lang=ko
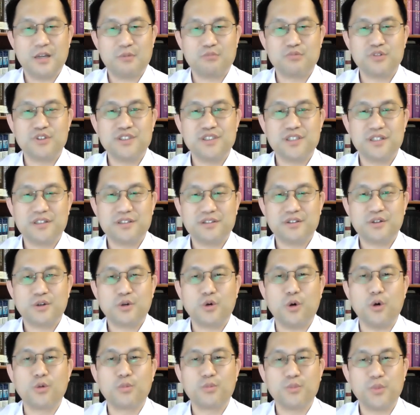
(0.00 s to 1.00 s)
문제는
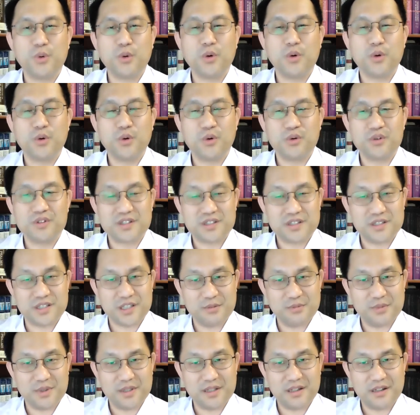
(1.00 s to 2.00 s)

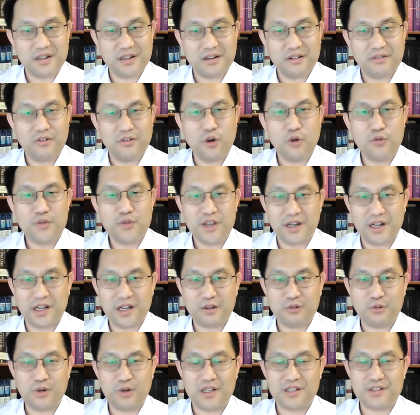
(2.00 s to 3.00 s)
공포증입니다.
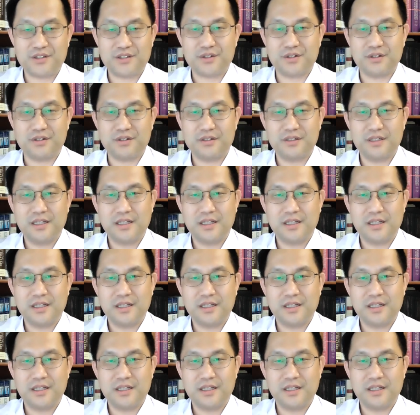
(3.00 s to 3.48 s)
포비아라고 하죠.